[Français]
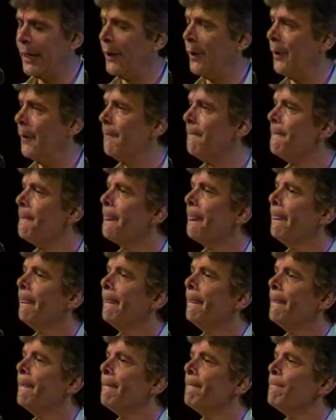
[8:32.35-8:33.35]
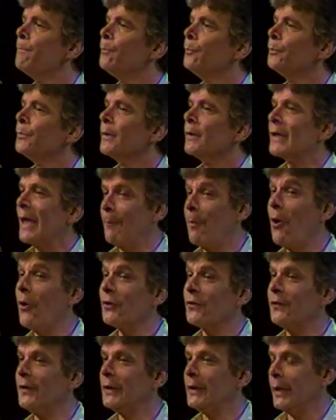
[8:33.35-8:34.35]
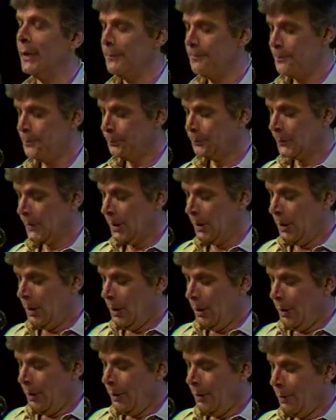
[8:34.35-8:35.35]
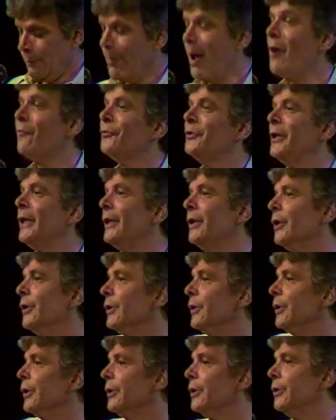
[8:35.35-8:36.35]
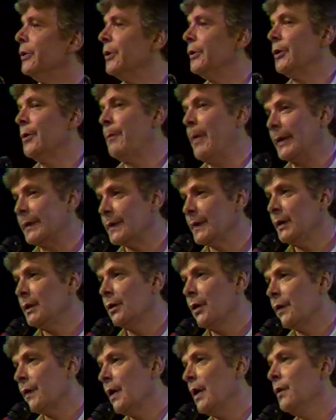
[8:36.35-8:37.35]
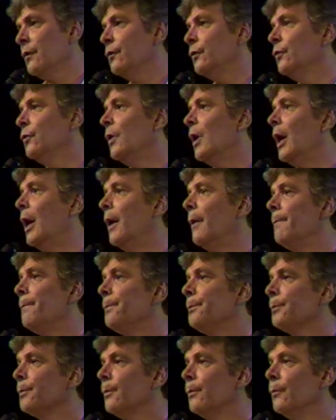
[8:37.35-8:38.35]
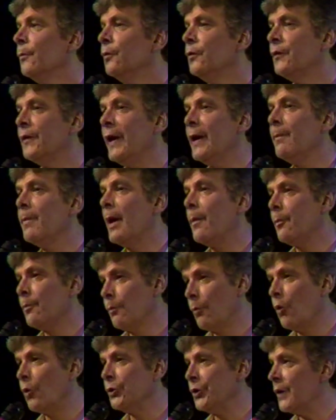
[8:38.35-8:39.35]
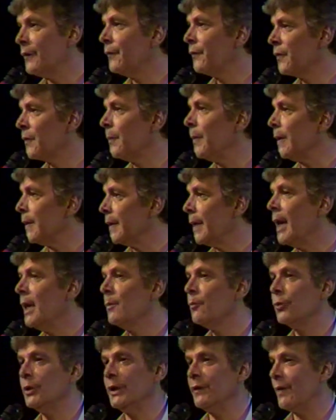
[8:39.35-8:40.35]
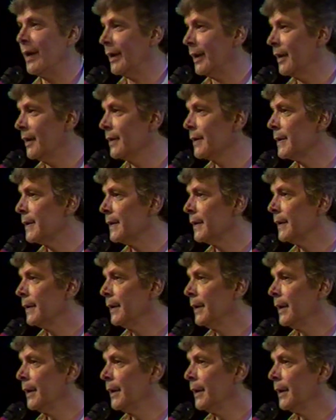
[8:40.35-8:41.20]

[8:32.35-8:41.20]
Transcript: Euh, ça passe vite, hein? M'en voudrais de, partir sans euh, vous, faire mon offre spéciale pour les vacances.